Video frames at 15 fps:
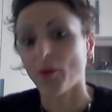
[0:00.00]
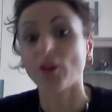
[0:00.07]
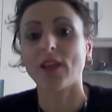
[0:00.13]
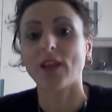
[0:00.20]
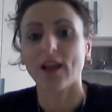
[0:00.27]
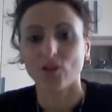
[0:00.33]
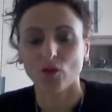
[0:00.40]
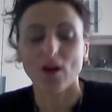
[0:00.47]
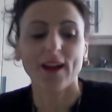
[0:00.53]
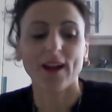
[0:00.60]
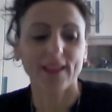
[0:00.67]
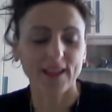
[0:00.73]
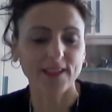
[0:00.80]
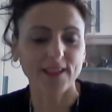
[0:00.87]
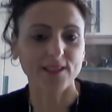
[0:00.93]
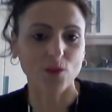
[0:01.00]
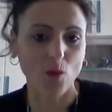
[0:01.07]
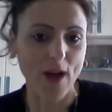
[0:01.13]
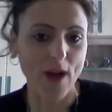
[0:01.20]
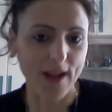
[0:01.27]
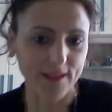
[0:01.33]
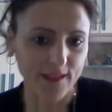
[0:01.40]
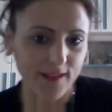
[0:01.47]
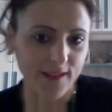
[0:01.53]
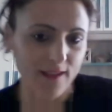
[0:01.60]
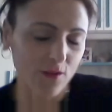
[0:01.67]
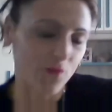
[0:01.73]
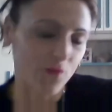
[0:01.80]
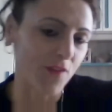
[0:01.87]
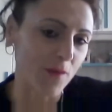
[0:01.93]
poi hanno anche le squadre,
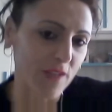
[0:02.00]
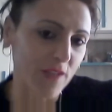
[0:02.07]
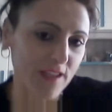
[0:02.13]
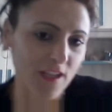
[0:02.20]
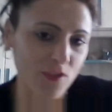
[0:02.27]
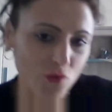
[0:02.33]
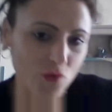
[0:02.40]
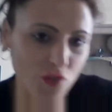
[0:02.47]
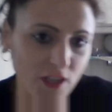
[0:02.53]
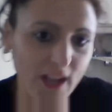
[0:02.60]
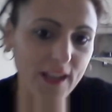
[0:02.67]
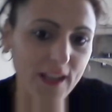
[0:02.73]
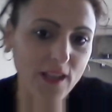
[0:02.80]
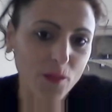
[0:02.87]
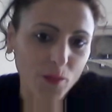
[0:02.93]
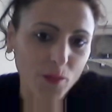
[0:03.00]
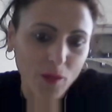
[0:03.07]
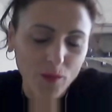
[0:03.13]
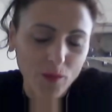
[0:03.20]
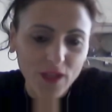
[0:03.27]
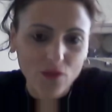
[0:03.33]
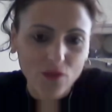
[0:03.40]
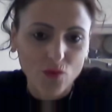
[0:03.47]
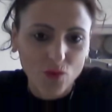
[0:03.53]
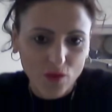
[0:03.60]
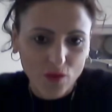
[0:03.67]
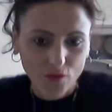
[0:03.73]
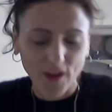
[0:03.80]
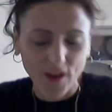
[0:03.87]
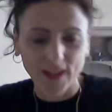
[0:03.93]
ovviamente le società che gli permettono
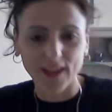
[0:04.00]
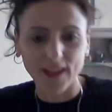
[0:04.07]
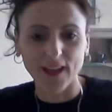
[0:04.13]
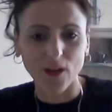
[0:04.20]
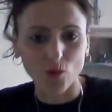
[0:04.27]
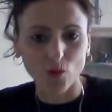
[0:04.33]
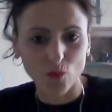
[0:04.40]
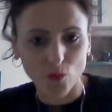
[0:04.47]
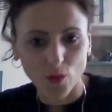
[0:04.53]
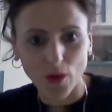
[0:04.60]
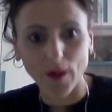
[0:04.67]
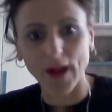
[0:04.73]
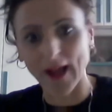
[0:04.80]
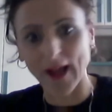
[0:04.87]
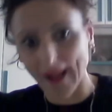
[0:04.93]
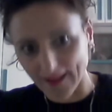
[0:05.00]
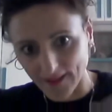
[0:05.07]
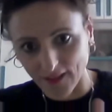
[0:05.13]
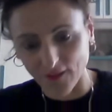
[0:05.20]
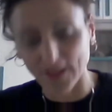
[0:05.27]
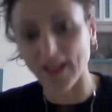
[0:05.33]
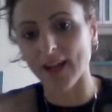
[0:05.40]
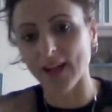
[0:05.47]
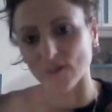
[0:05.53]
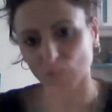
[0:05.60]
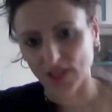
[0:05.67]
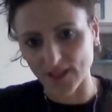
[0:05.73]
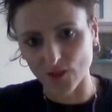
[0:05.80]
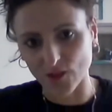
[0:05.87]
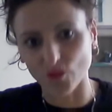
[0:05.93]
di fare la loro attività
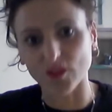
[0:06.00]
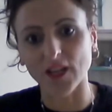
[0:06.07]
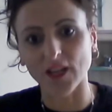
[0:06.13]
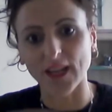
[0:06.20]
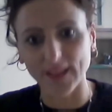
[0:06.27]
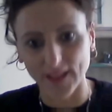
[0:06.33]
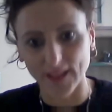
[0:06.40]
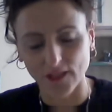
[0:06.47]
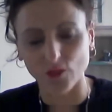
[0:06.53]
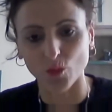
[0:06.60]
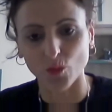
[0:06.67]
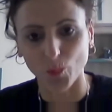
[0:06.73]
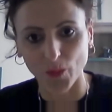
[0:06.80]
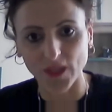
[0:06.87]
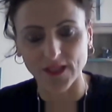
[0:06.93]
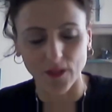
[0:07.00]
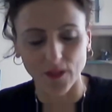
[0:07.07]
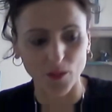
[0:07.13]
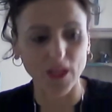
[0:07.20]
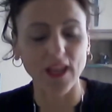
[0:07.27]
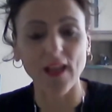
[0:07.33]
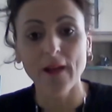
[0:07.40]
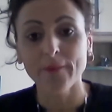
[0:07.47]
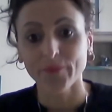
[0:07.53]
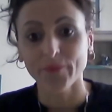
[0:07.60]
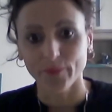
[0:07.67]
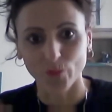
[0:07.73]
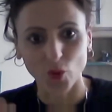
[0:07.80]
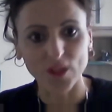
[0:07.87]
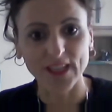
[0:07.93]
sia su strada che su pista perché
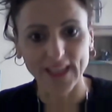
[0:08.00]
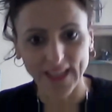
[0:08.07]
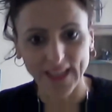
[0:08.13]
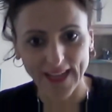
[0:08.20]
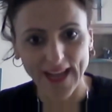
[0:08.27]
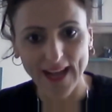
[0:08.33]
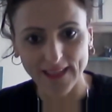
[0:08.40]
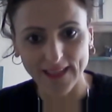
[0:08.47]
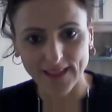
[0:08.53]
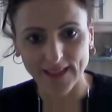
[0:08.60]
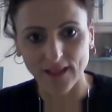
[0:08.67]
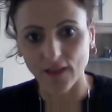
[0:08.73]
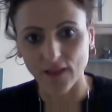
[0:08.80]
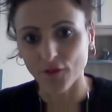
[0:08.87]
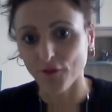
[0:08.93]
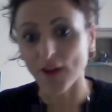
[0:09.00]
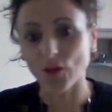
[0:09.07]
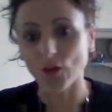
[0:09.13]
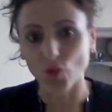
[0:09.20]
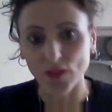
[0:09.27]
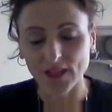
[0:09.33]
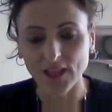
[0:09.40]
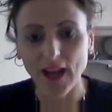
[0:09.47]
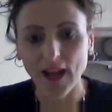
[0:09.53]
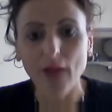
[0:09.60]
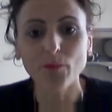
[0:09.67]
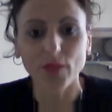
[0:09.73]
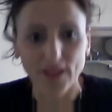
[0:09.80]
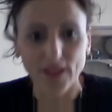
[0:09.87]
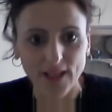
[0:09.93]
molte ragazze fanno
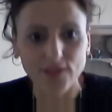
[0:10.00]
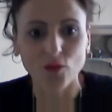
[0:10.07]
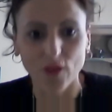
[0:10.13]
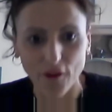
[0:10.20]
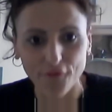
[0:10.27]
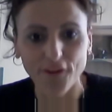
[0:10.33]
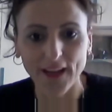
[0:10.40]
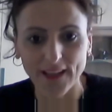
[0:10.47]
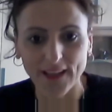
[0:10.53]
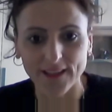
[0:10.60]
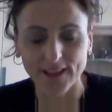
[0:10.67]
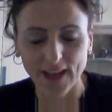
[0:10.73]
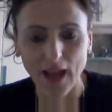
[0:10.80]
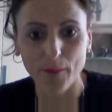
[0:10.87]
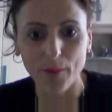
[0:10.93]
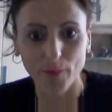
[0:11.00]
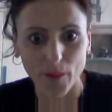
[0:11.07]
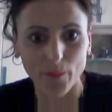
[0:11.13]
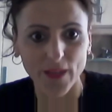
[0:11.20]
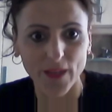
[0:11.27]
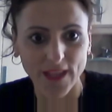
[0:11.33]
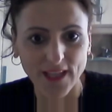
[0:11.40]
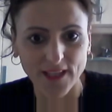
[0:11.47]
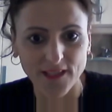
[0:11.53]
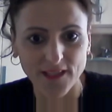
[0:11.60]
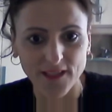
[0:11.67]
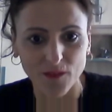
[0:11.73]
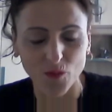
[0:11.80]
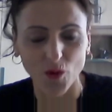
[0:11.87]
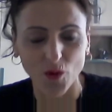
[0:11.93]
entrambe e riescono a fare entrambe sì.
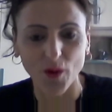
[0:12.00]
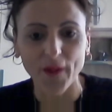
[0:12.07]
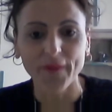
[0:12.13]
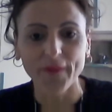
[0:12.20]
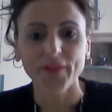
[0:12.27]
benissimo